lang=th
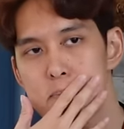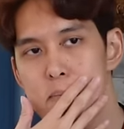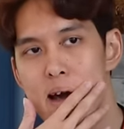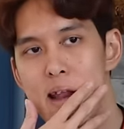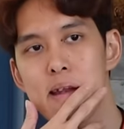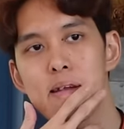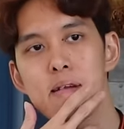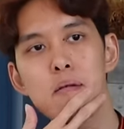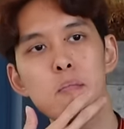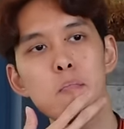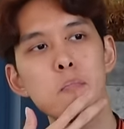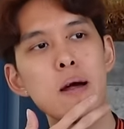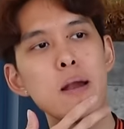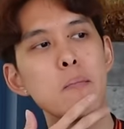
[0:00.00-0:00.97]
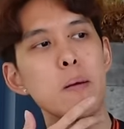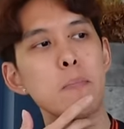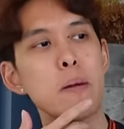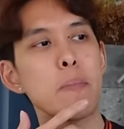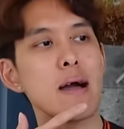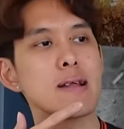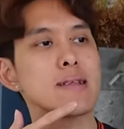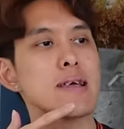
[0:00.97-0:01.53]
มันมันมันเป็น
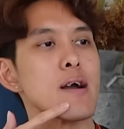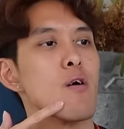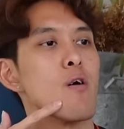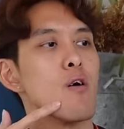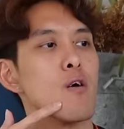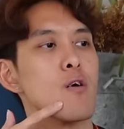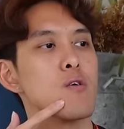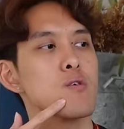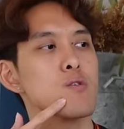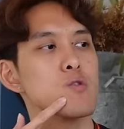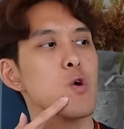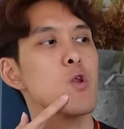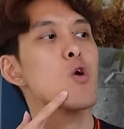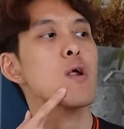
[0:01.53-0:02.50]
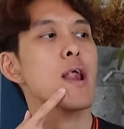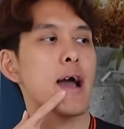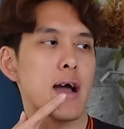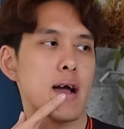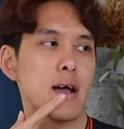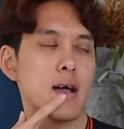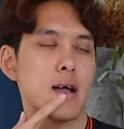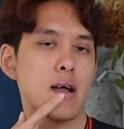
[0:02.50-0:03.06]
ปกติของทั่วโลกทั่ว
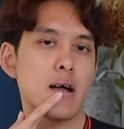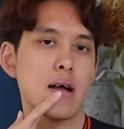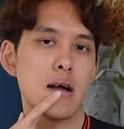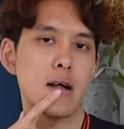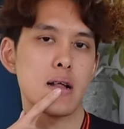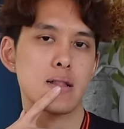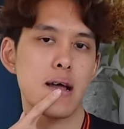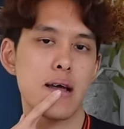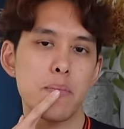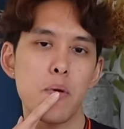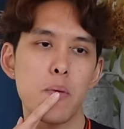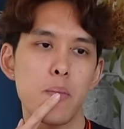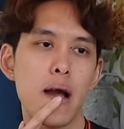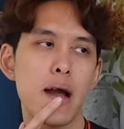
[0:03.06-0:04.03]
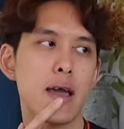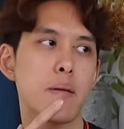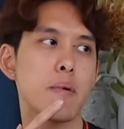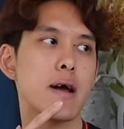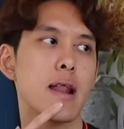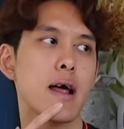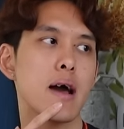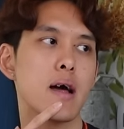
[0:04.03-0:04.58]
โลกทั่วโลกผมไปดูมาเลย
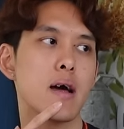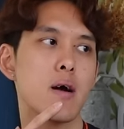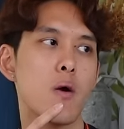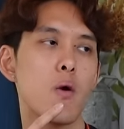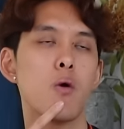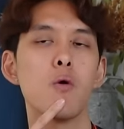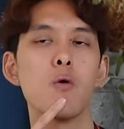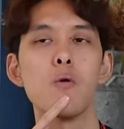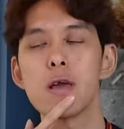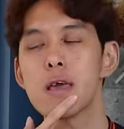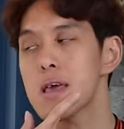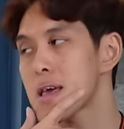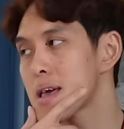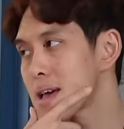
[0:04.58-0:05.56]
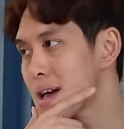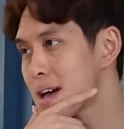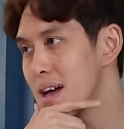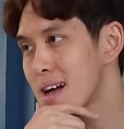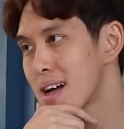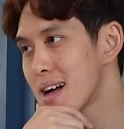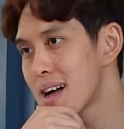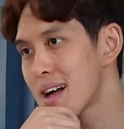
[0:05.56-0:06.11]
ดิเอียห
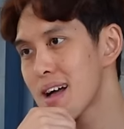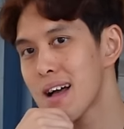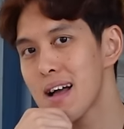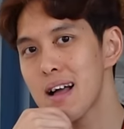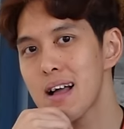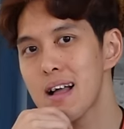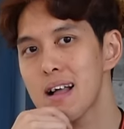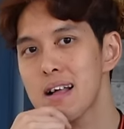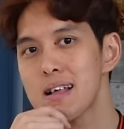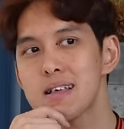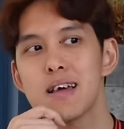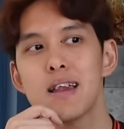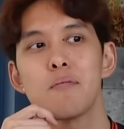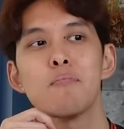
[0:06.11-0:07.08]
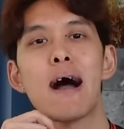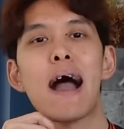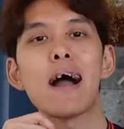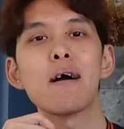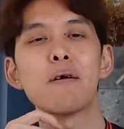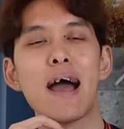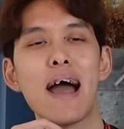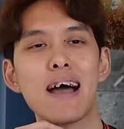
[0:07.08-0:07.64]
นักกว่าที่เอียลำบาก
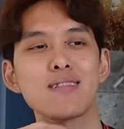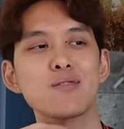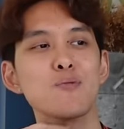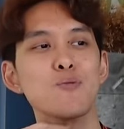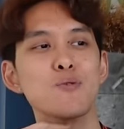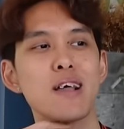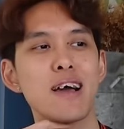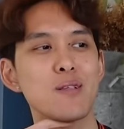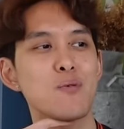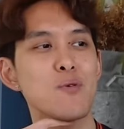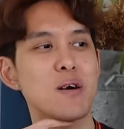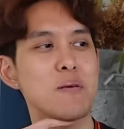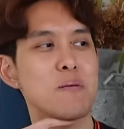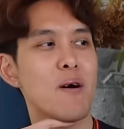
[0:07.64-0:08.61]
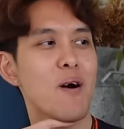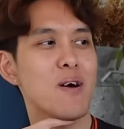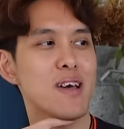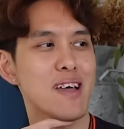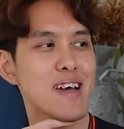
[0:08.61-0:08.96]
หาตู้ใส่ถ้วยไม่พอ